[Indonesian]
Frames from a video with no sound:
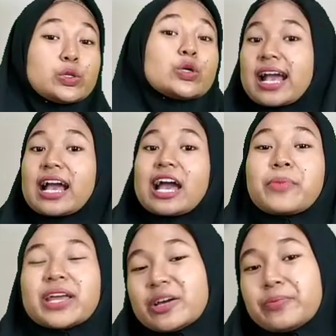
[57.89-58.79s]
Nah,
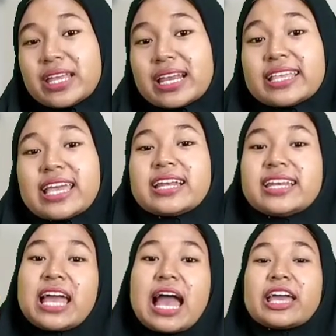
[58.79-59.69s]
kabar gembiranya
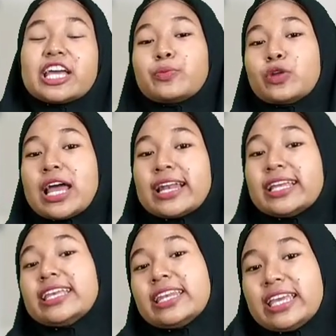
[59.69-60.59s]
di akhir bulan
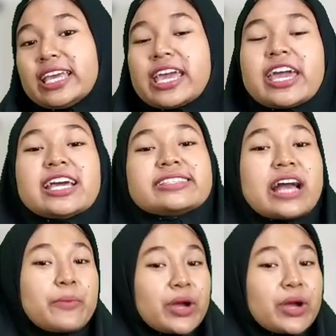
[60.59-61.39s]
ini GS